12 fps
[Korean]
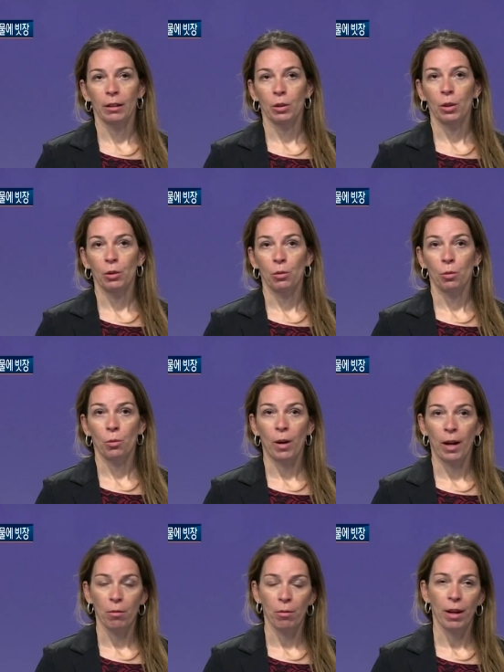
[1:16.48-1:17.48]
That's i t
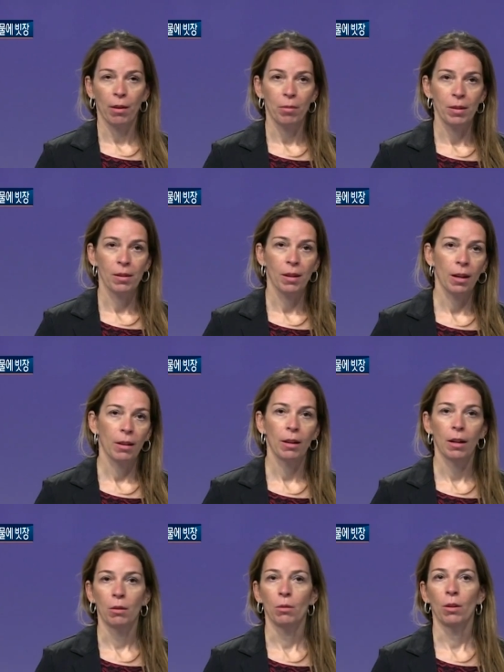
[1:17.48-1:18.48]
why we have been
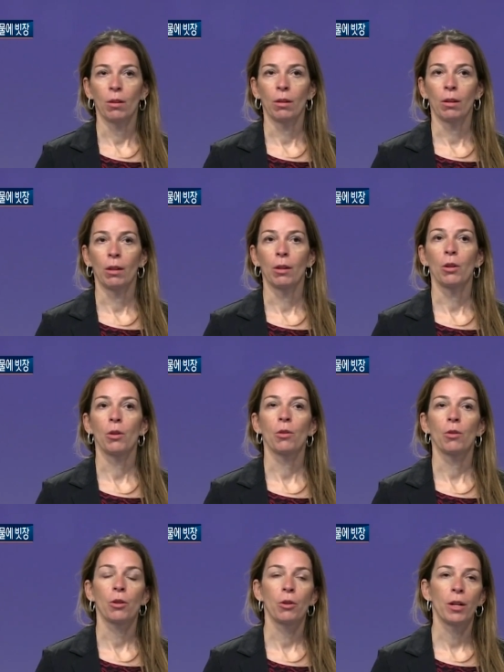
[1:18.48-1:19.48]
saying that uh,
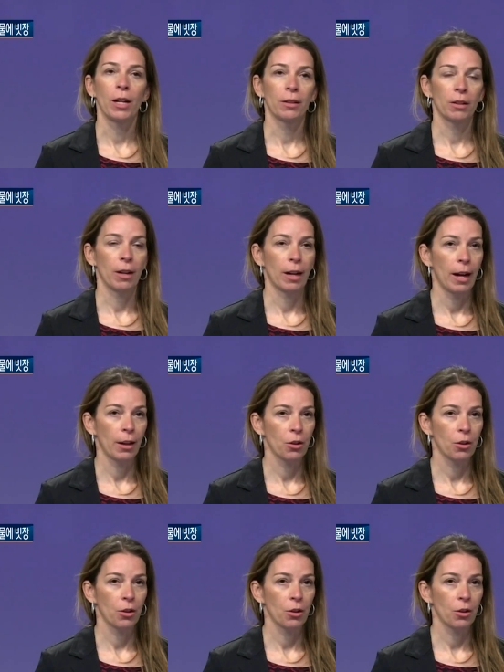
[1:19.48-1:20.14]
unilateral